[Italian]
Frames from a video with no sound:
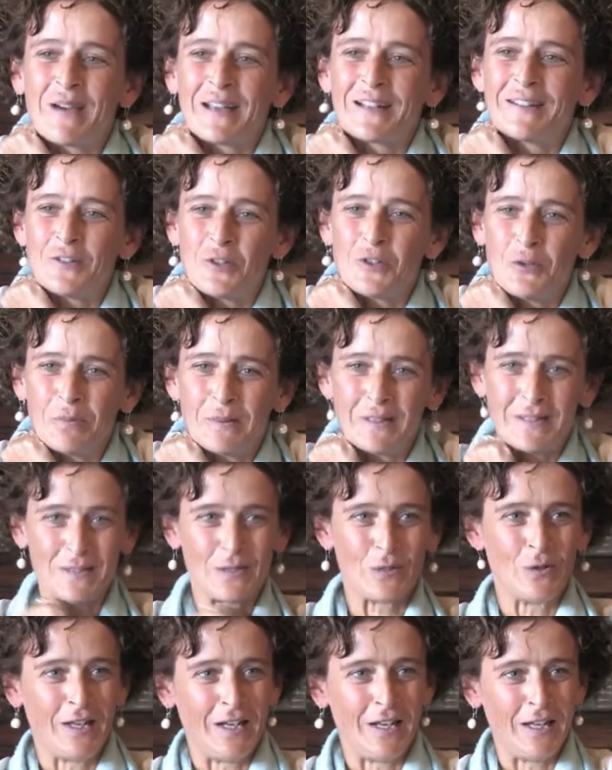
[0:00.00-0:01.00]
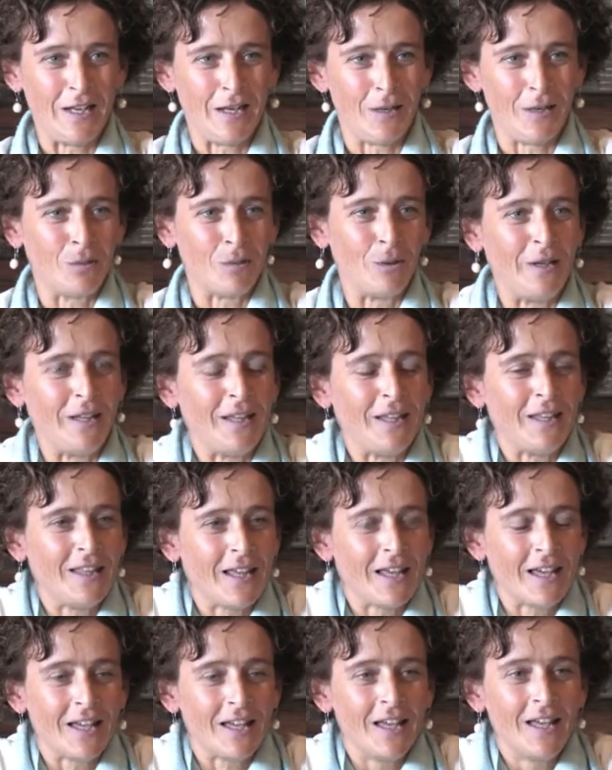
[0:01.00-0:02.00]
partecipazione nelle
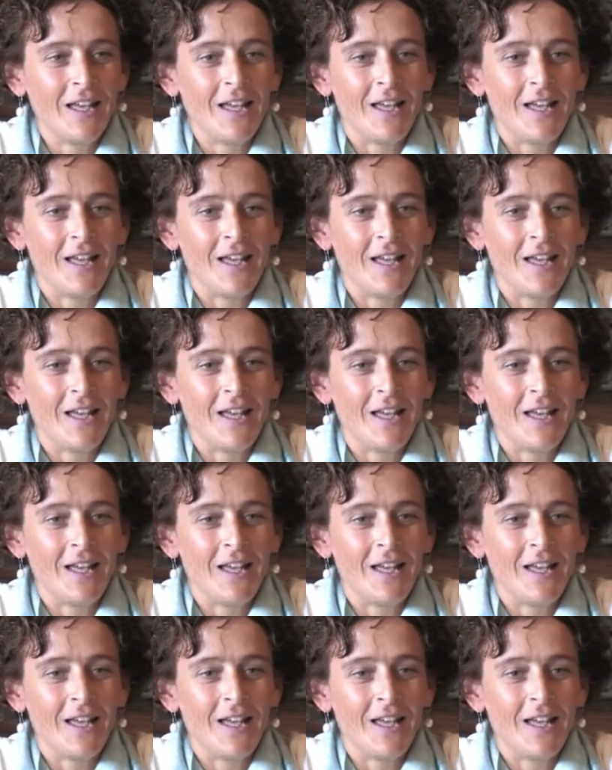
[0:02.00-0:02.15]
politiche.